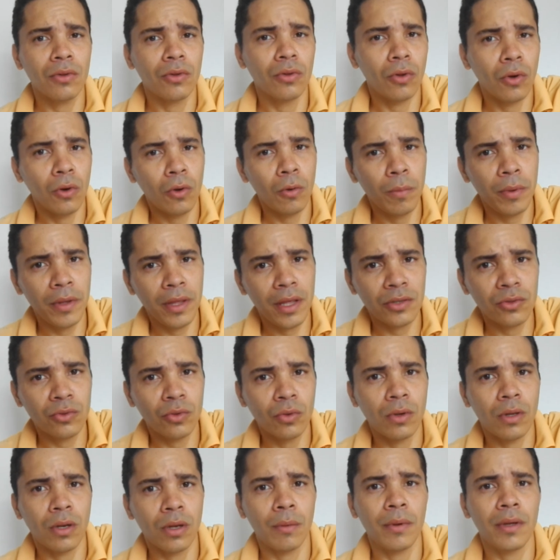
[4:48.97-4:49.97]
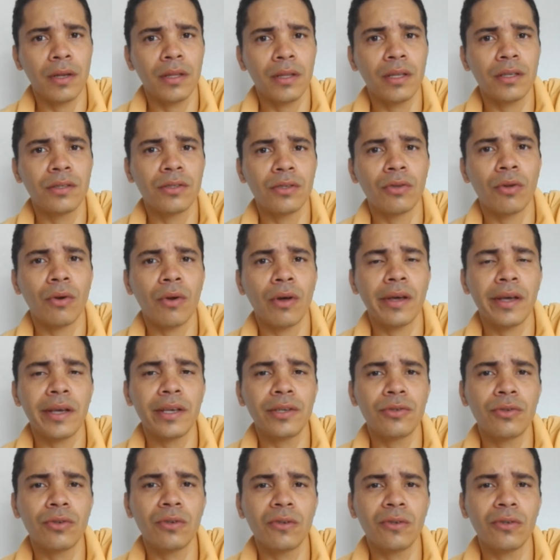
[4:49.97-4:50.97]
No olvides suscribirte si no lo has
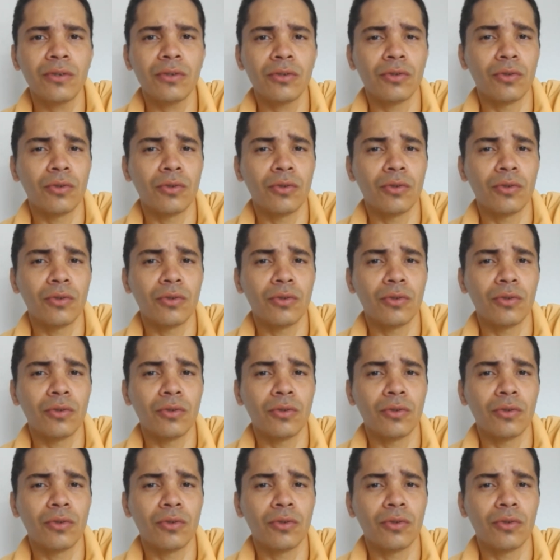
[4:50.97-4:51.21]
hecho.